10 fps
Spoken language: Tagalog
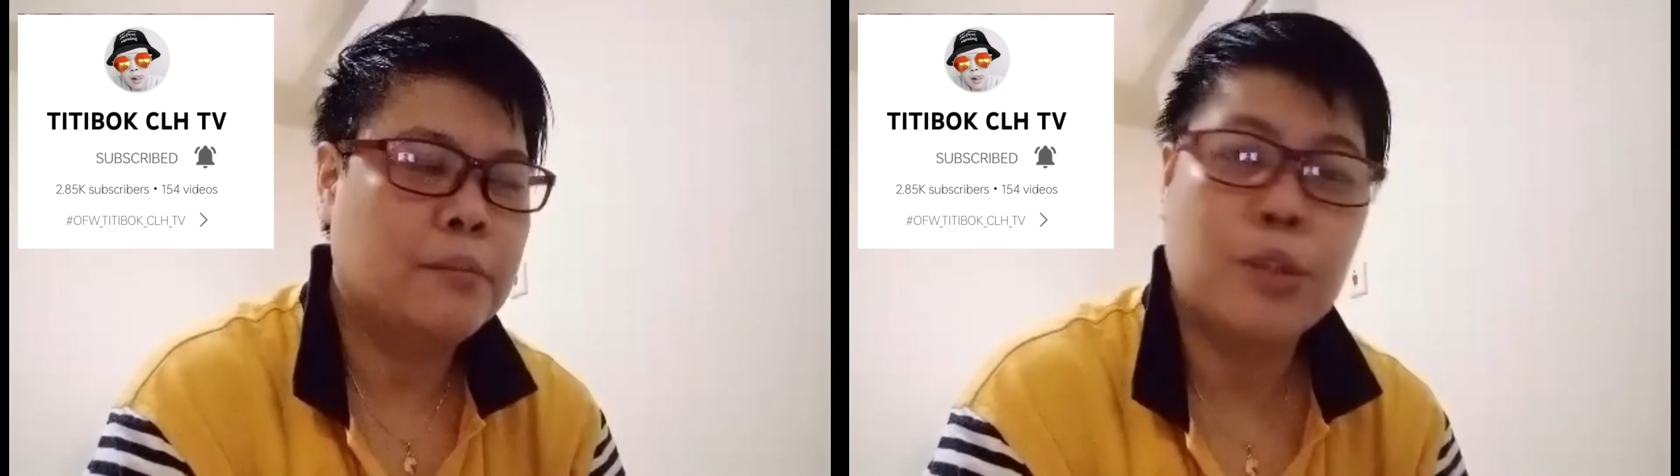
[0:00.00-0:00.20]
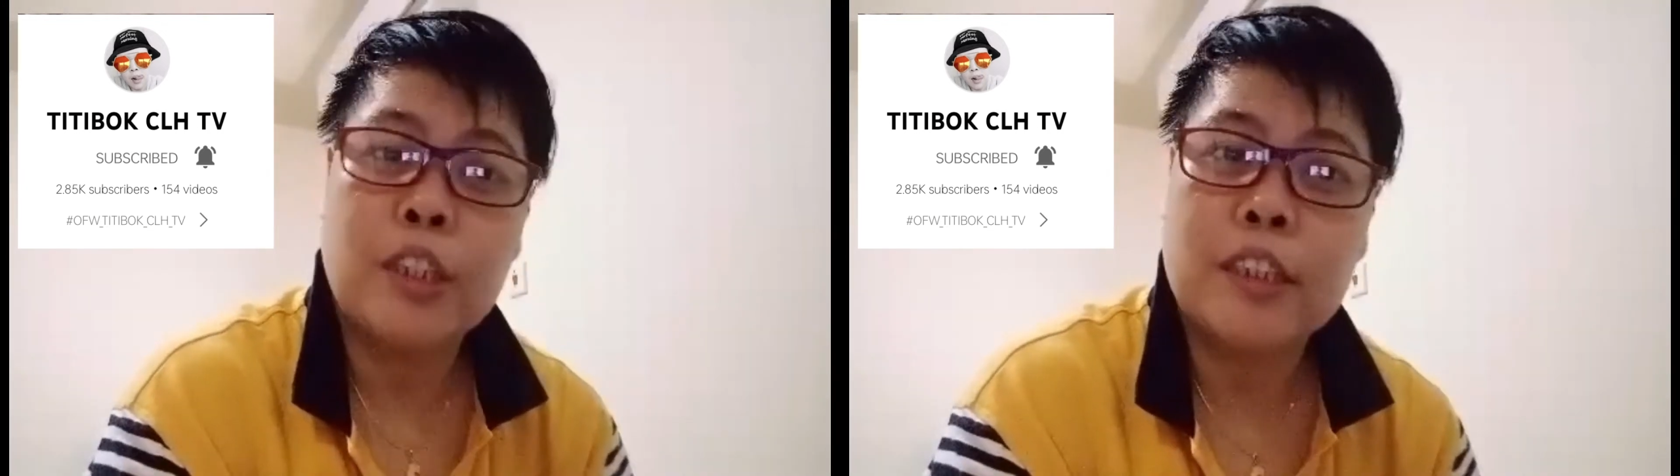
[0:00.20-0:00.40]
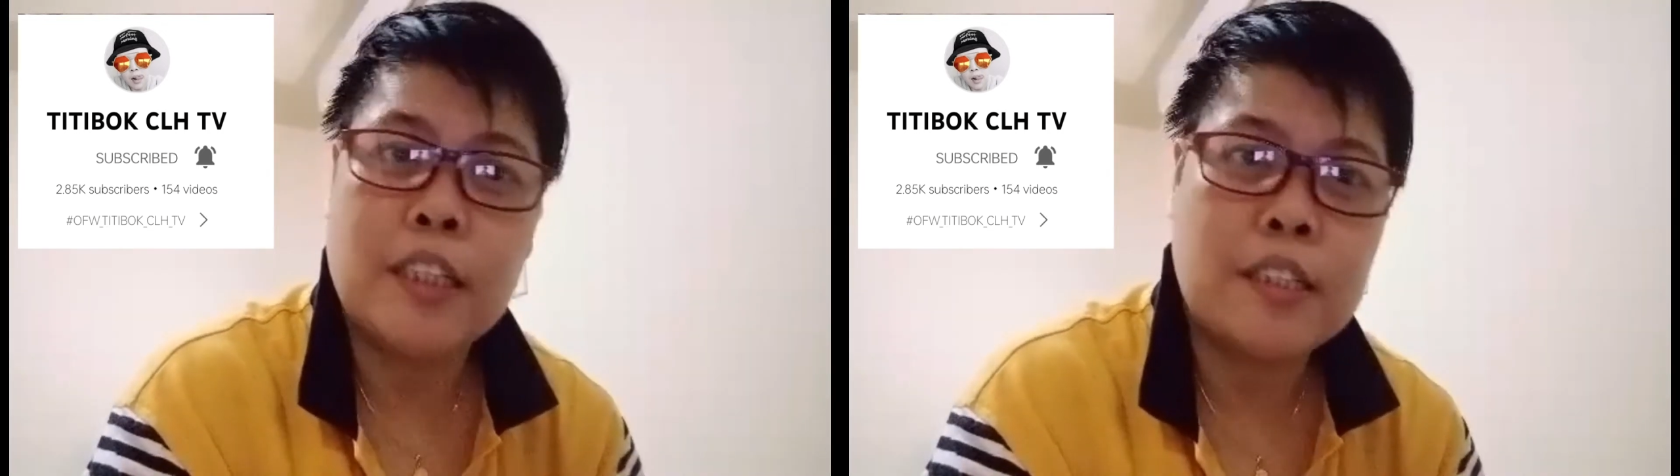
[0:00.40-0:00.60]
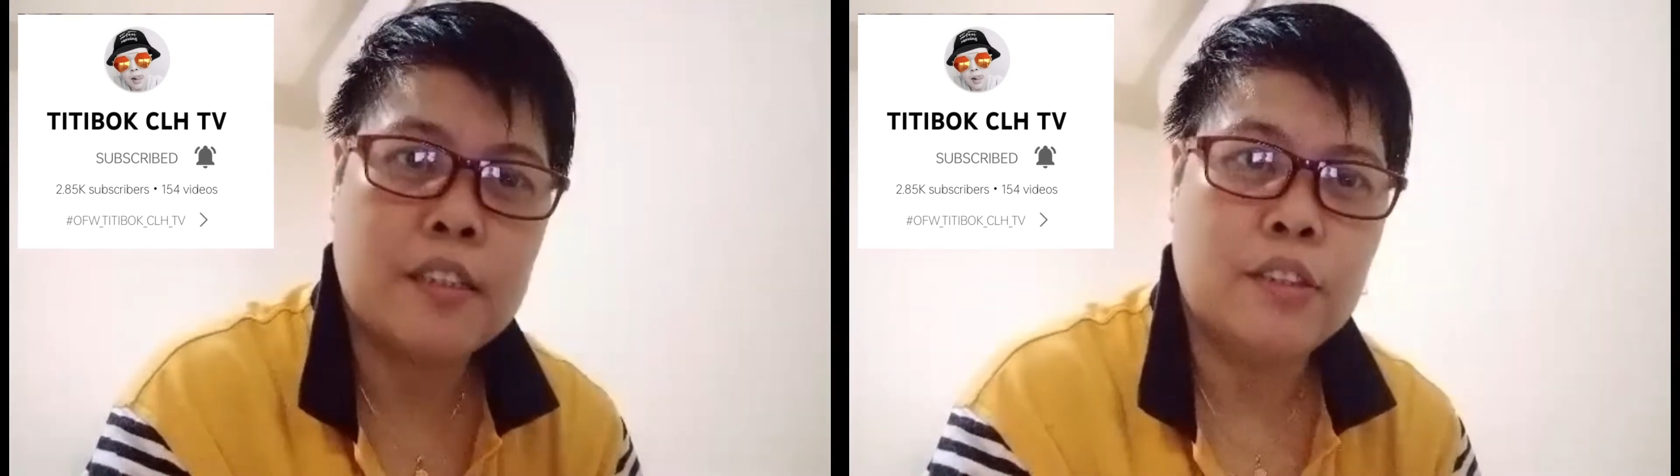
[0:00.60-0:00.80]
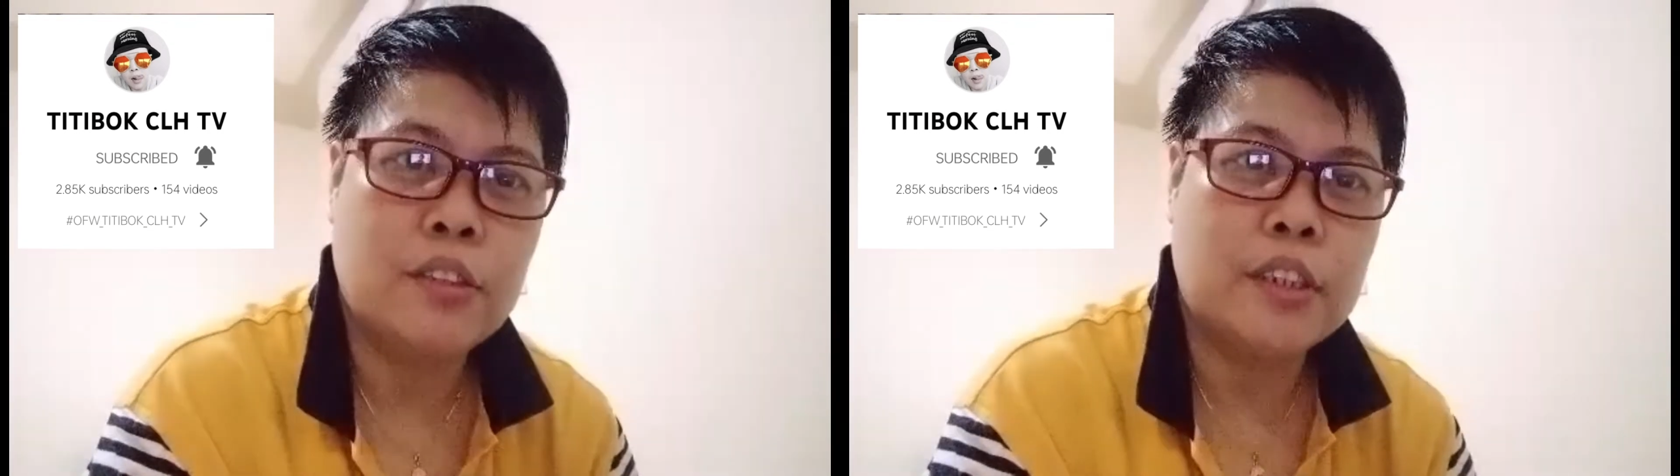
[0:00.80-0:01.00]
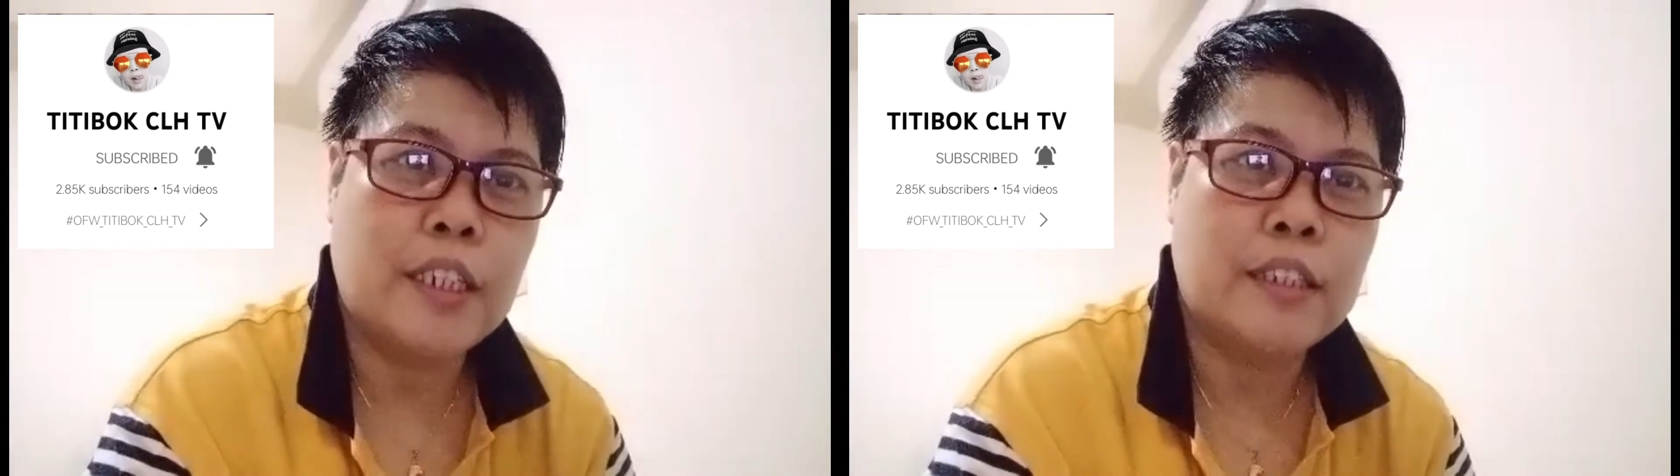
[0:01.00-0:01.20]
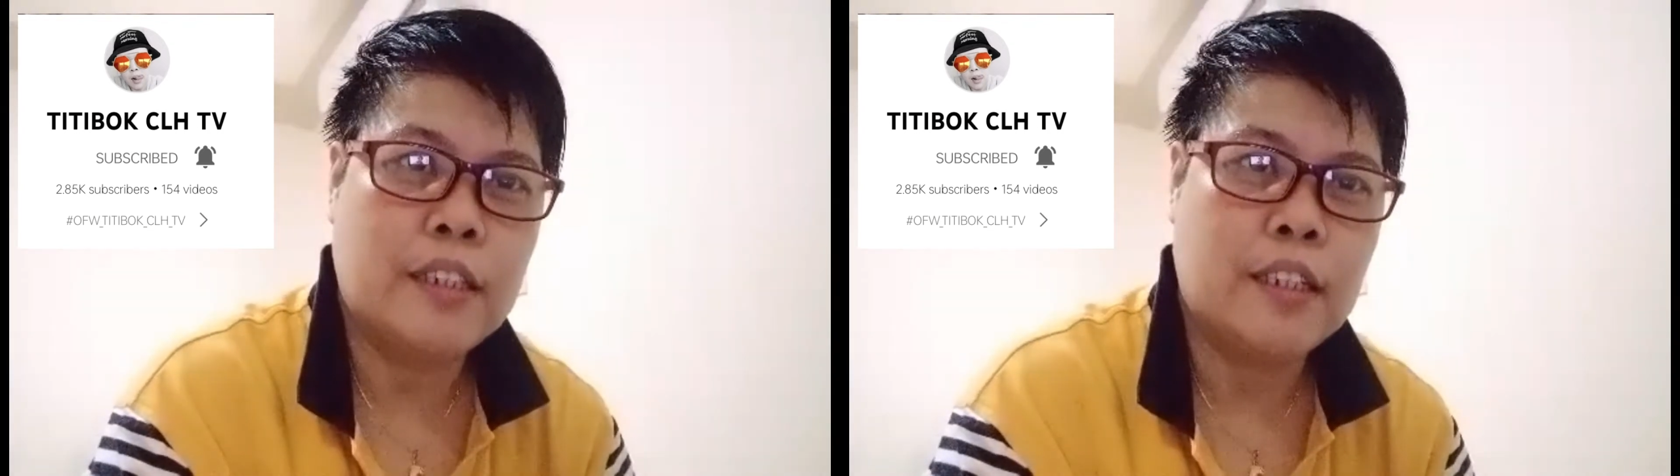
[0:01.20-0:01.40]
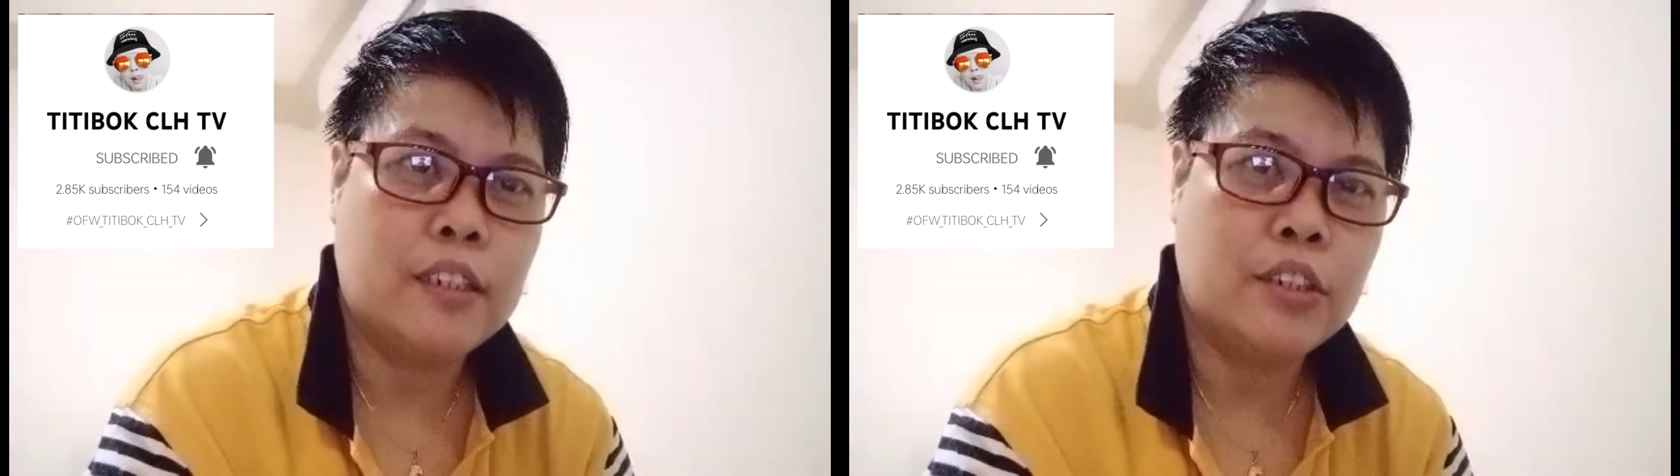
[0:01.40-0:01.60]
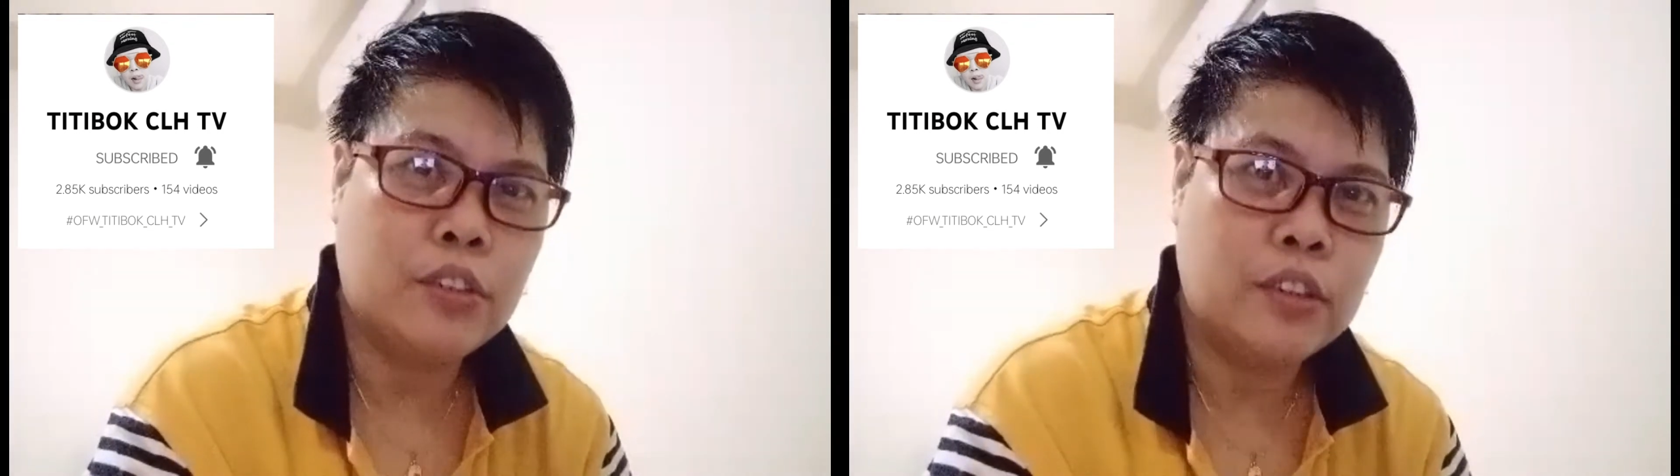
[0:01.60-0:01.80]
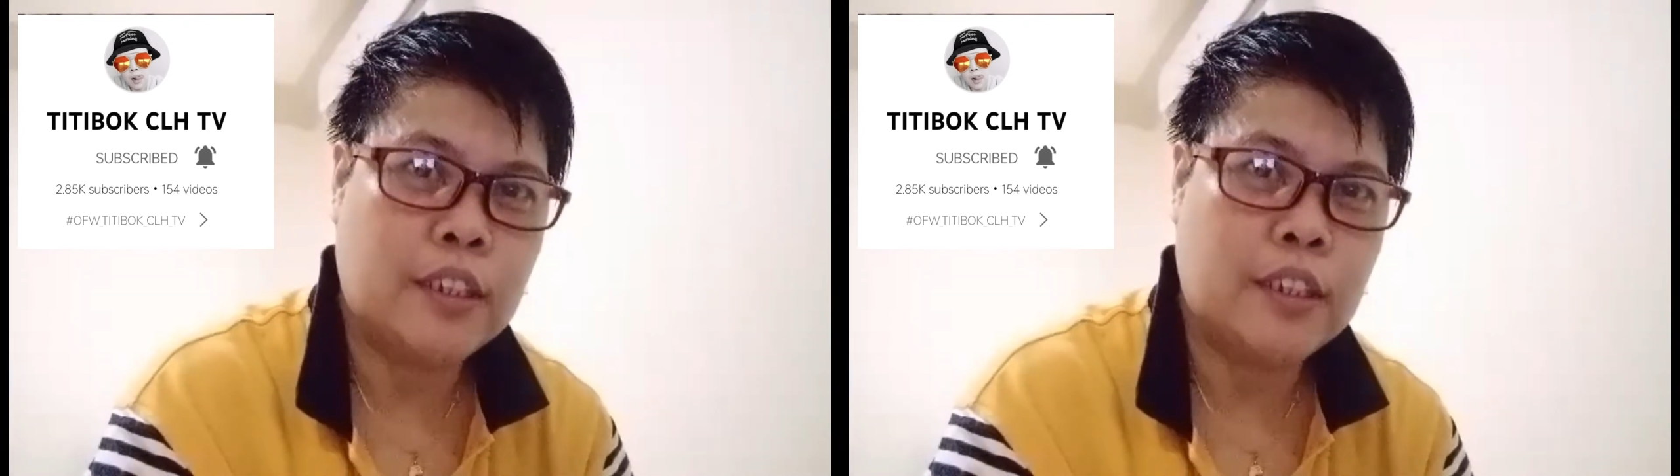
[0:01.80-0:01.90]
monetize na yung channel nyo